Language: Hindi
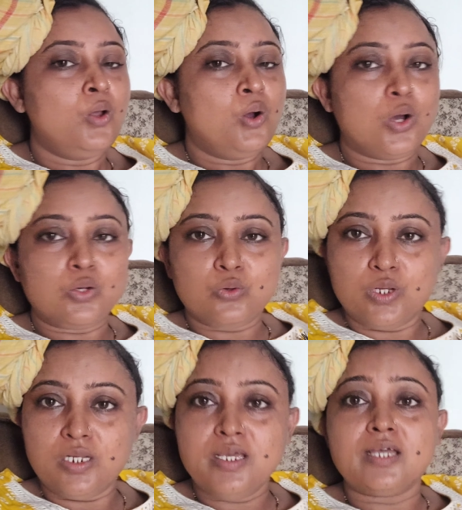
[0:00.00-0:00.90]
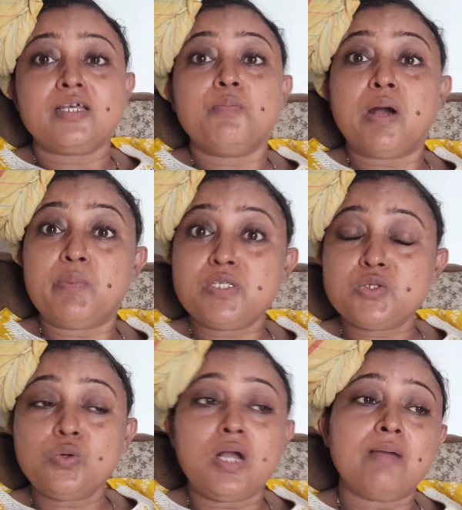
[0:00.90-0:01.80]
और कोई नहीं आया था मामा जी
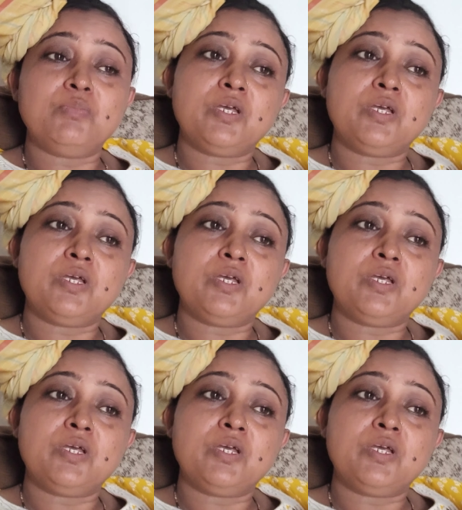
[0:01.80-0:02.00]
को काम